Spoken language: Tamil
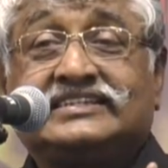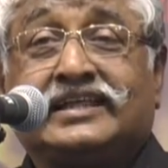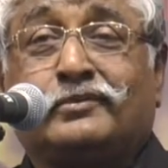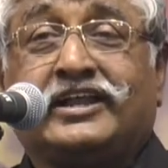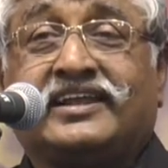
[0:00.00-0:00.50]

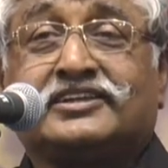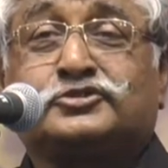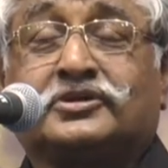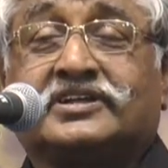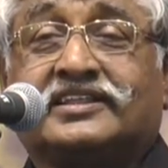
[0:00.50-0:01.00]
சிந்தாமணி என்ன
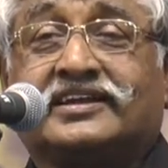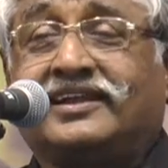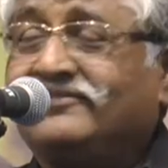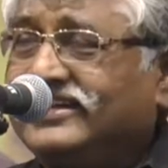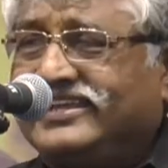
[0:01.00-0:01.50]
சொல்லுகிறது
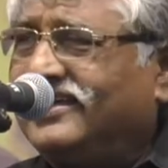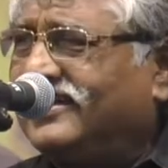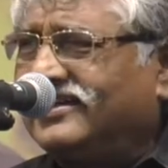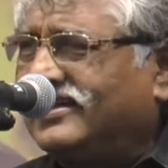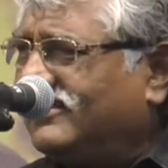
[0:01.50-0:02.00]
என்றால்
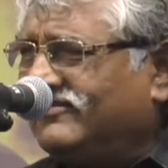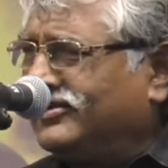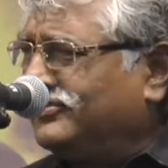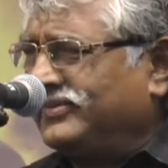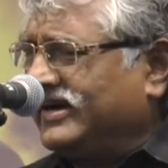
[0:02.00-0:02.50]
வெட்டியான் என்றால்
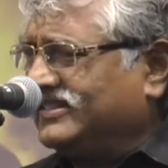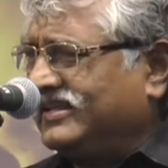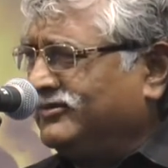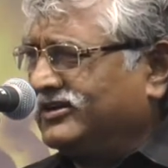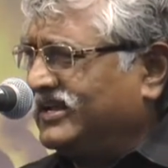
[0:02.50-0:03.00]
வெறும்
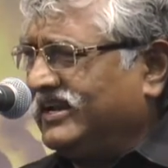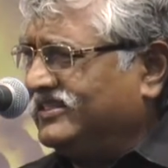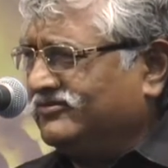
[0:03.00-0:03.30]
பிணத்தை மட்டும் எரித்து